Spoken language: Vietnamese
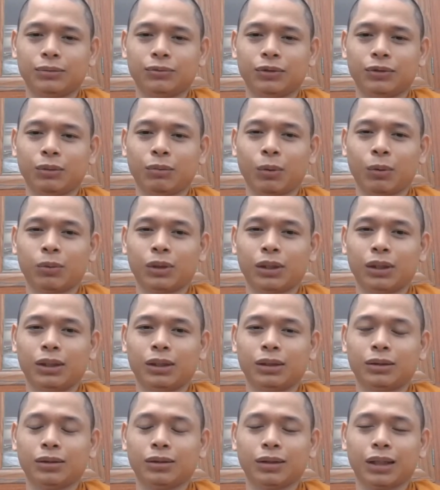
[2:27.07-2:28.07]
về một
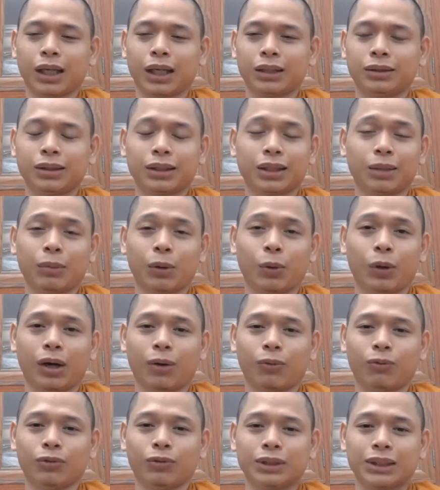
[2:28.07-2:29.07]
cái tương lai rất là màu
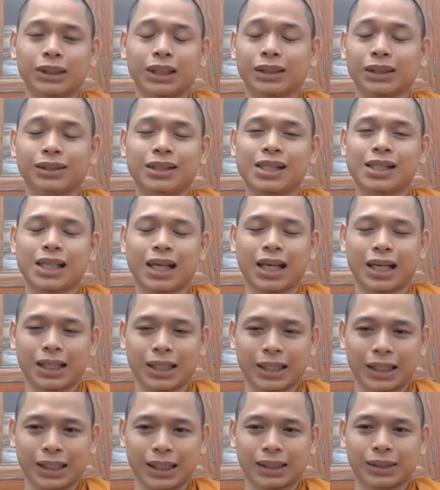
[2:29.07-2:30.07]
hồng và rất là tươi
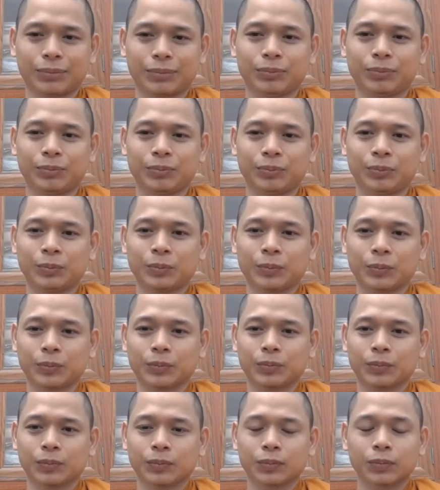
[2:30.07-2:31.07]
sáng ừ.
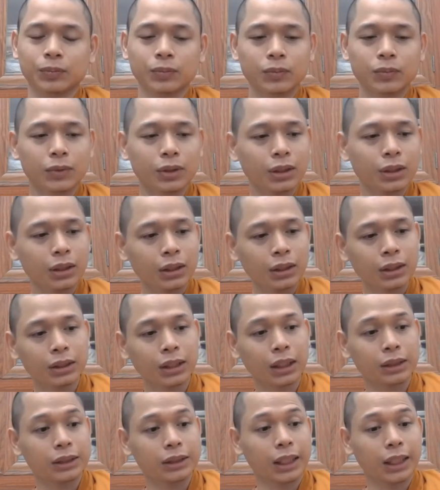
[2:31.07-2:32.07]

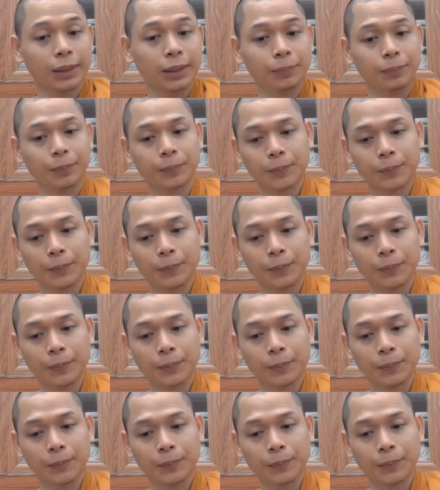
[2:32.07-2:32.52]
thành ra